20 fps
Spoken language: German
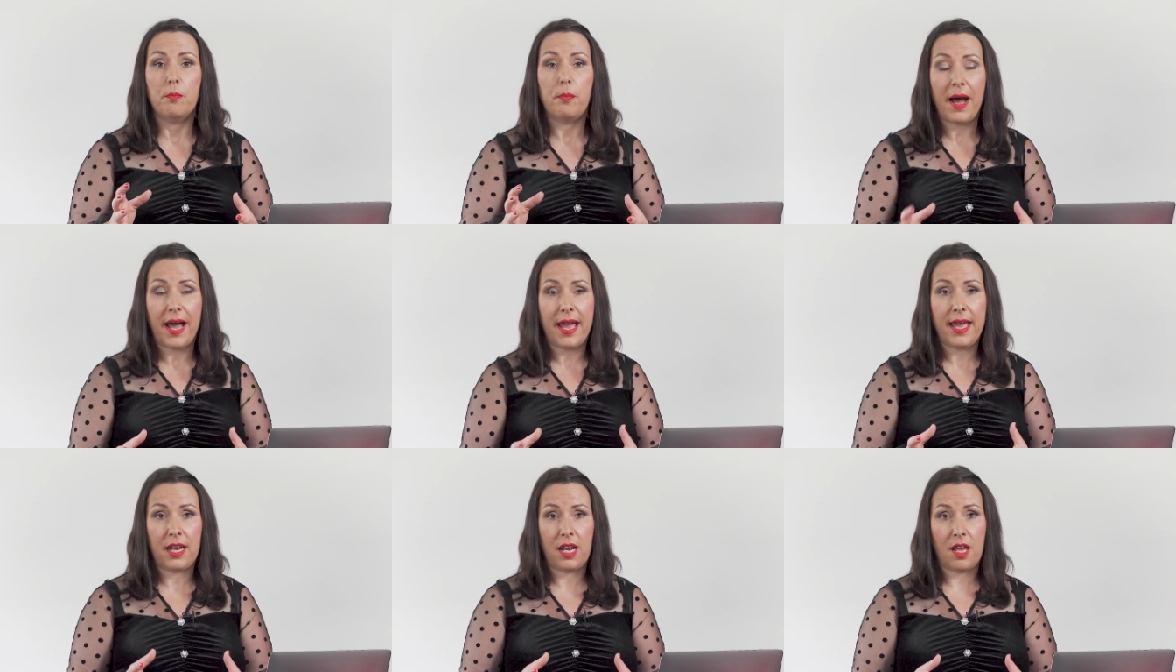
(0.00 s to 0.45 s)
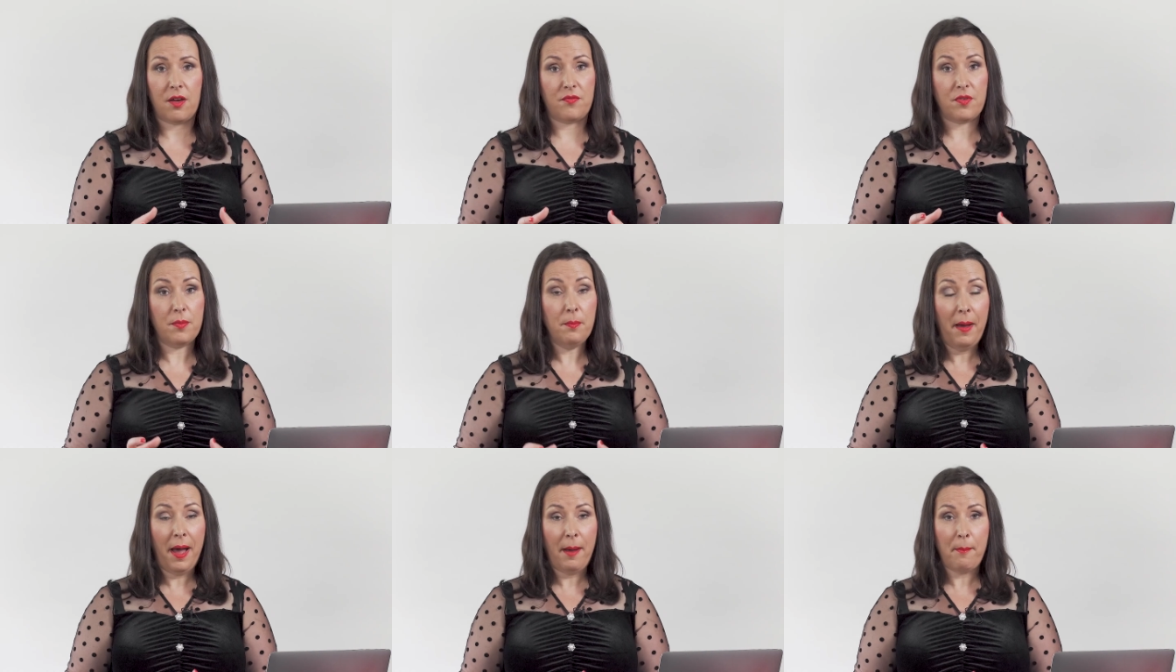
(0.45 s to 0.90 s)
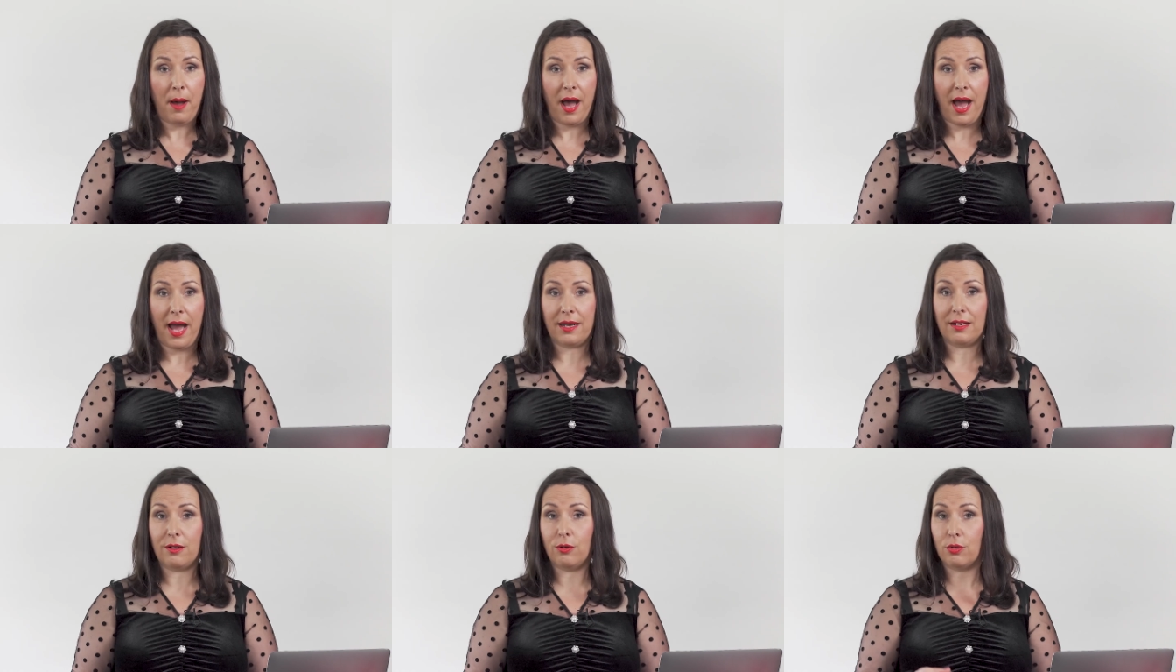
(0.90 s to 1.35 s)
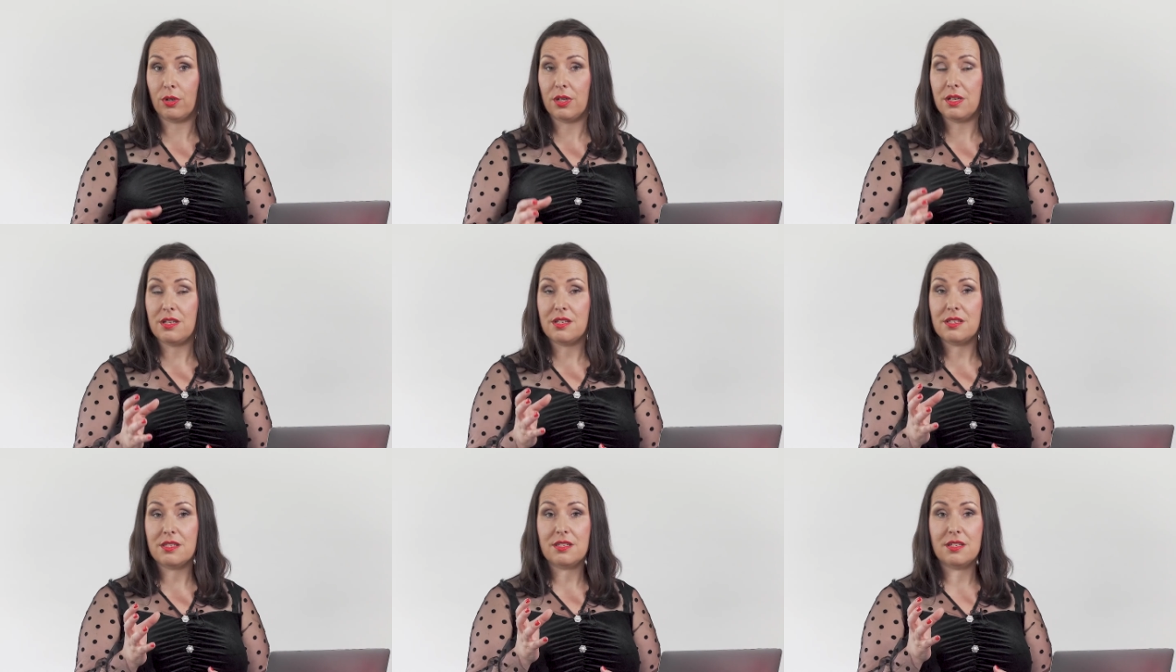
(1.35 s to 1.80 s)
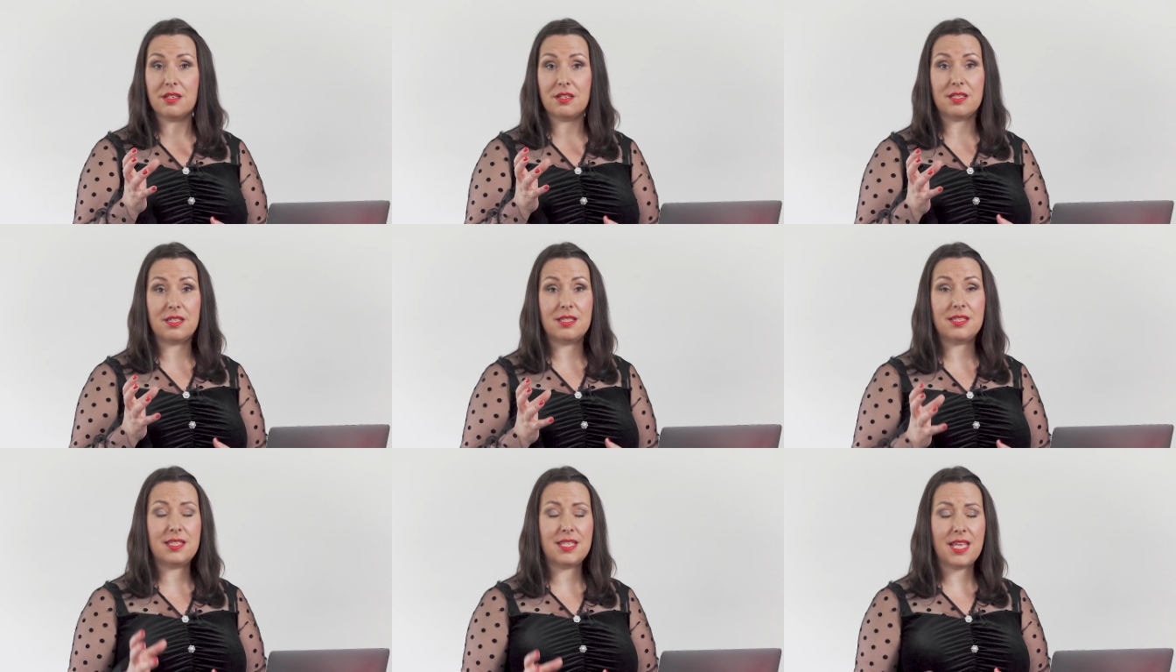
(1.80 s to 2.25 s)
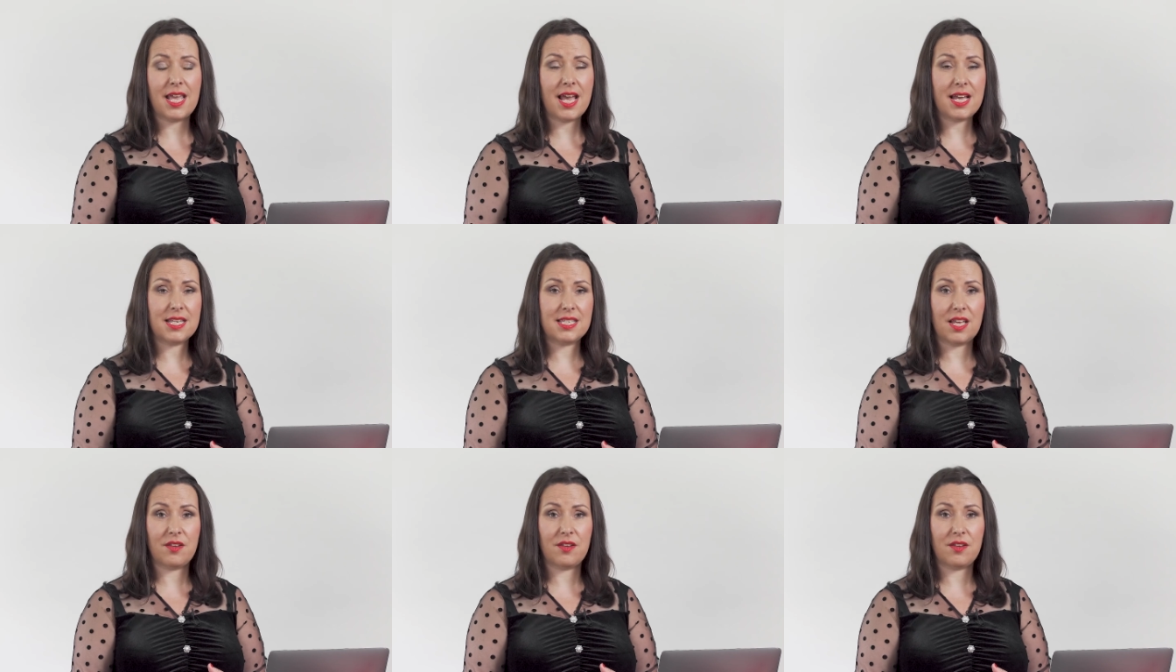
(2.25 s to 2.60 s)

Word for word: Bei einer Wimpernbehandlung ist es sehr,